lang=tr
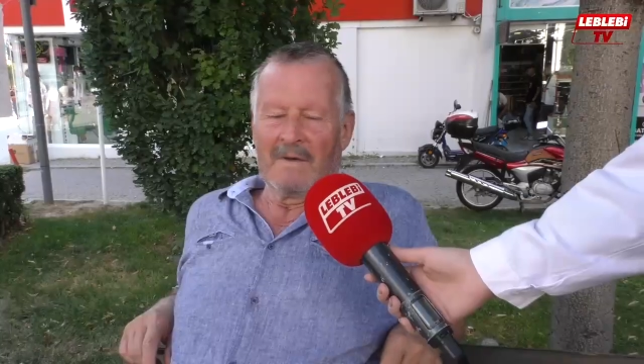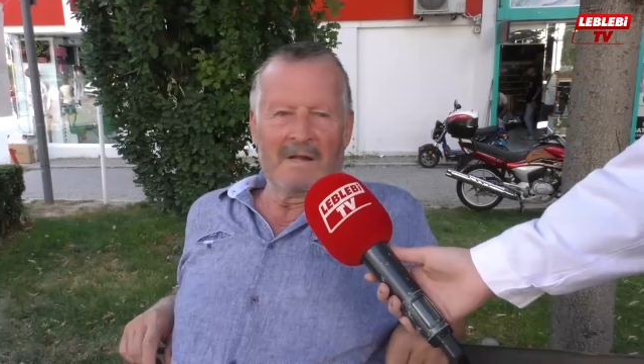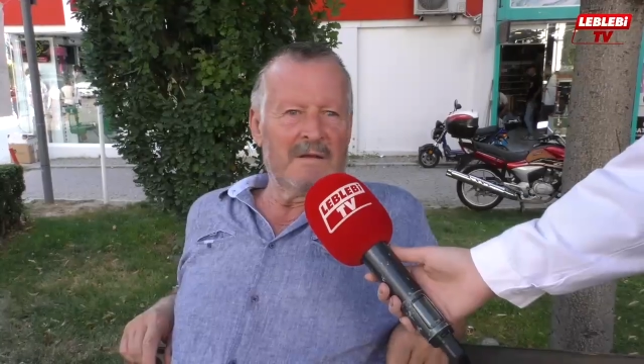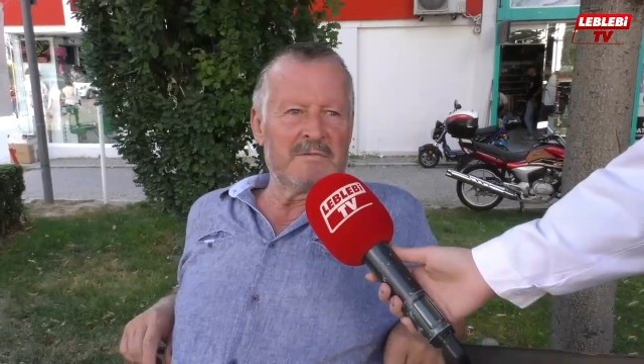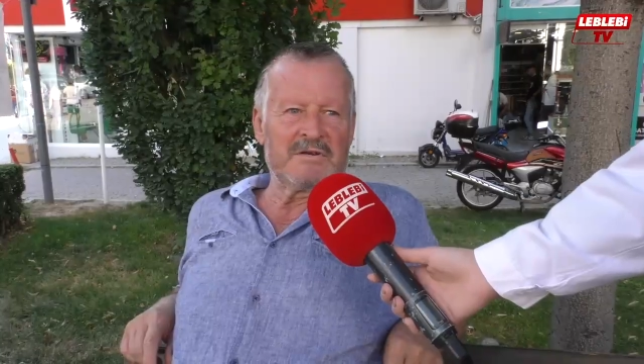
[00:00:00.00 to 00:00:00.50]

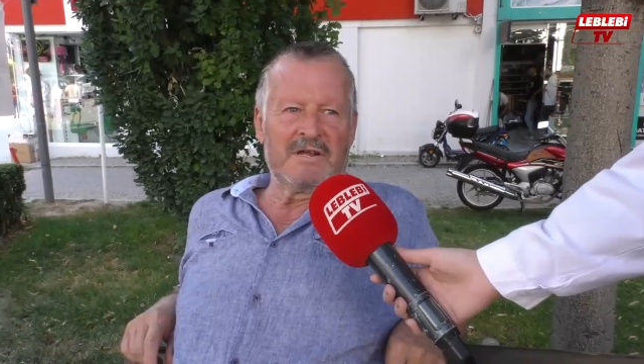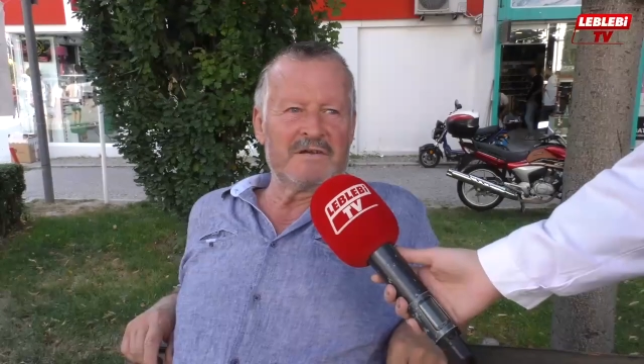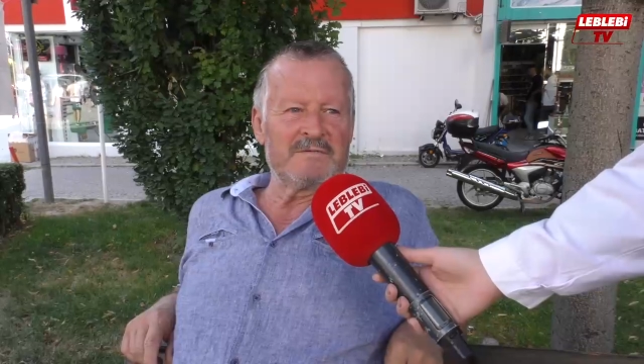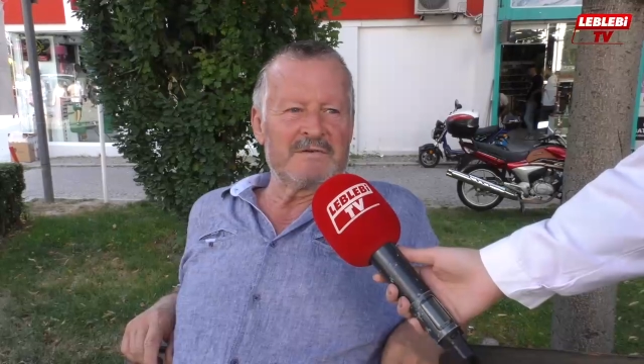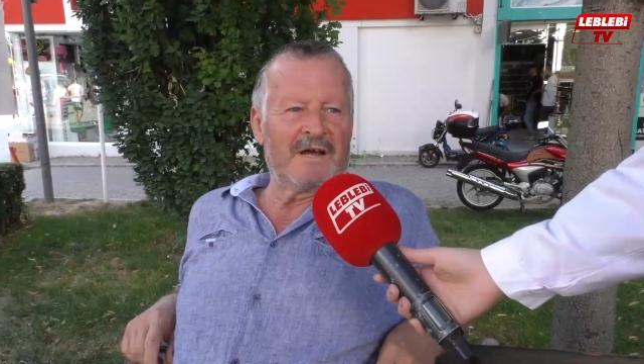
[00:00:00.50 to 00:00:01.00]
Allah bir şey
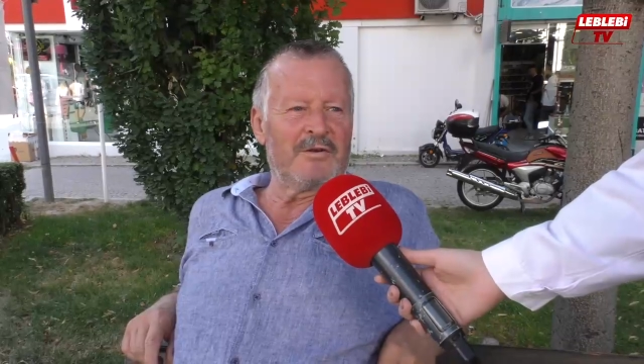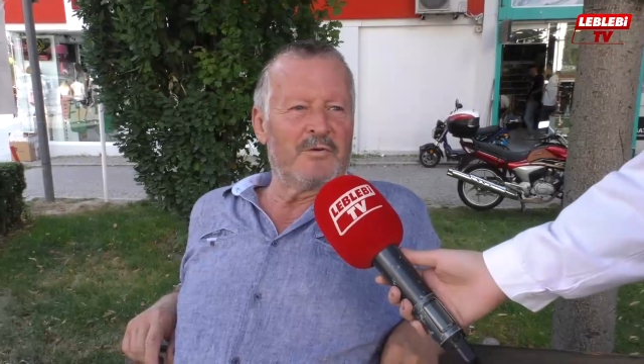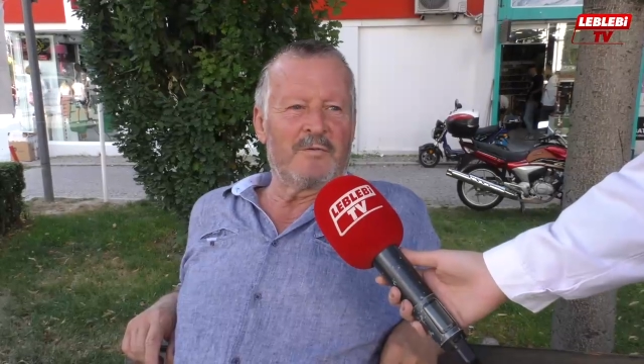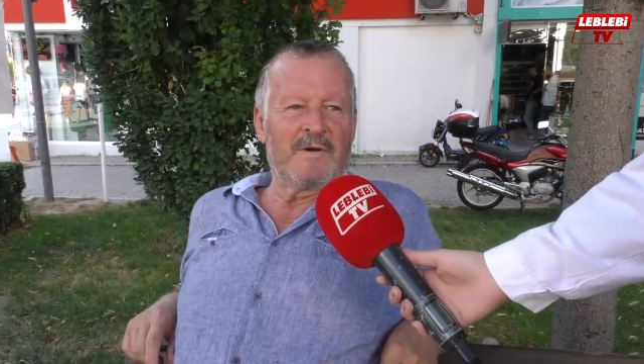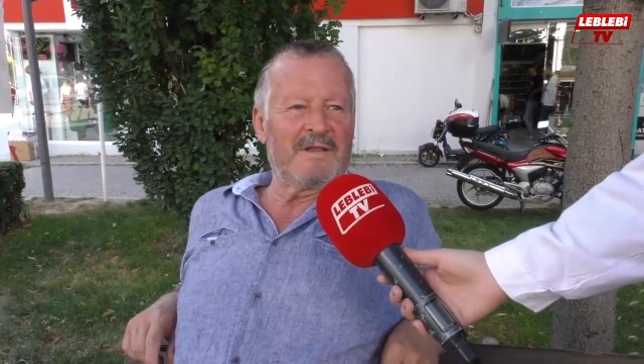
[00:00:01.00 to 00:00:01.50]
değişmez. Aynı
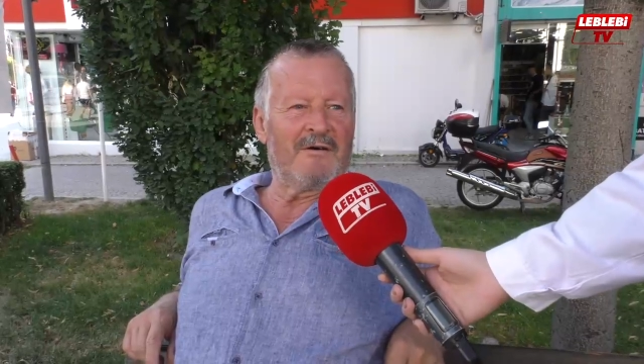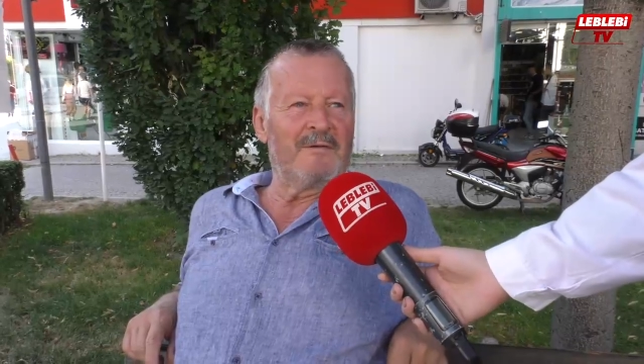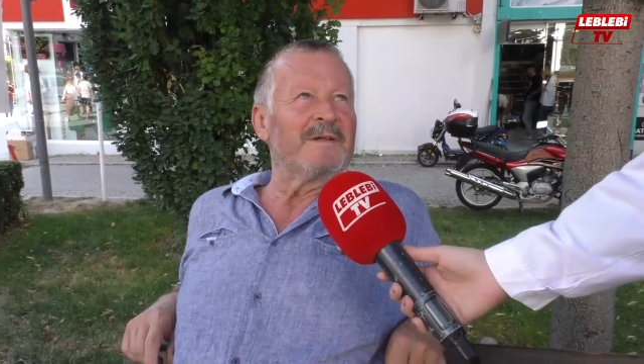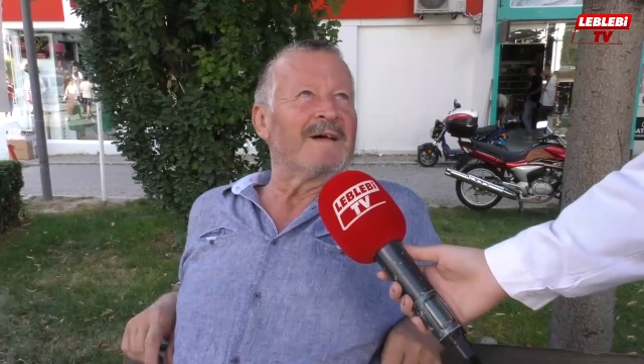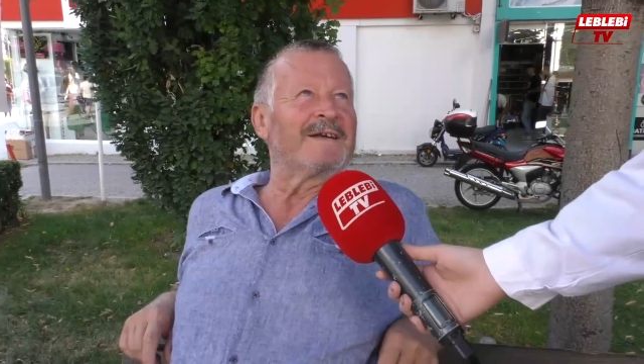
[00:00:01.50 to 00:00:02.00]
hükümet
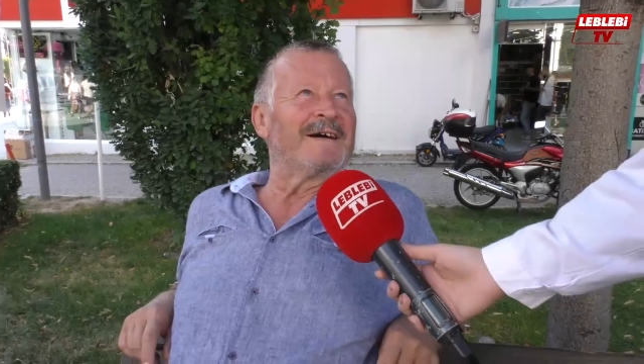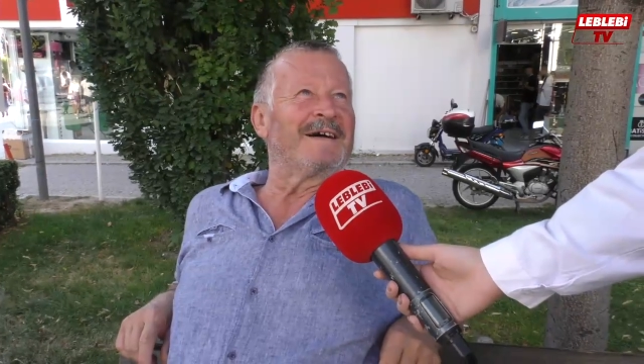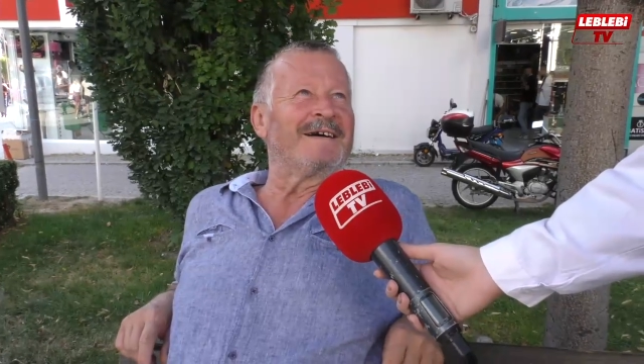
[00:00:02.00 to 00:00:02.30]
devam eder.